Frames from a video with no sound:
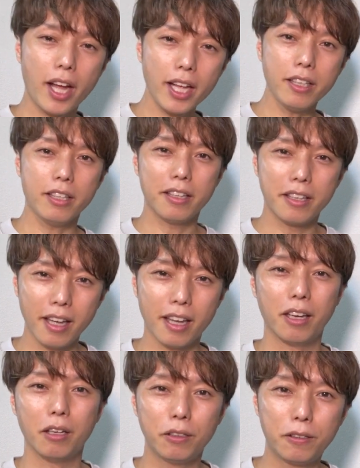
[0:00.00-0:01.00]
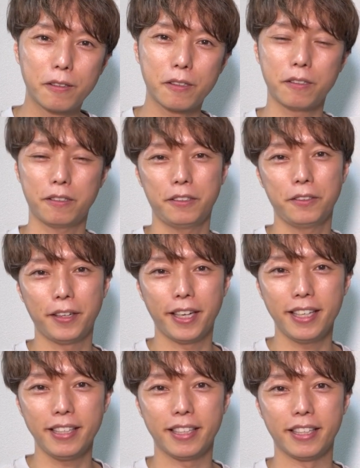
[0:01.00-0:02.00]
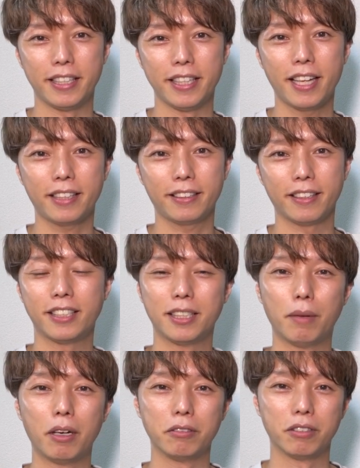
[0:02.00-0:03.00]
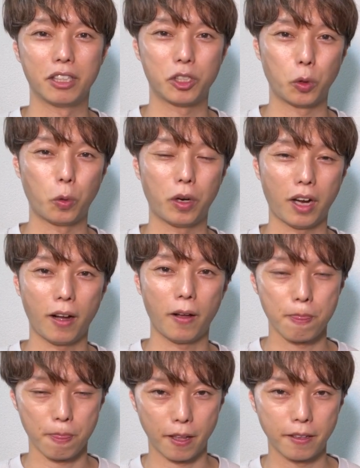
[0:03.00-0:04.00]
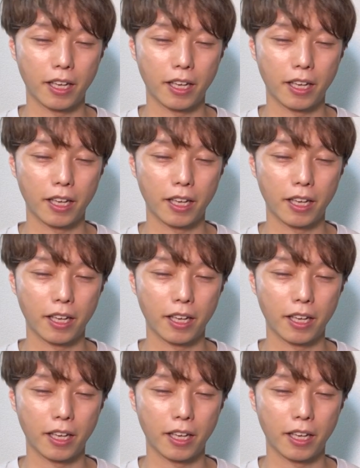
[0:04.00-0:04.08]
なんで普通の演技になってしまうんでしょうか、うん、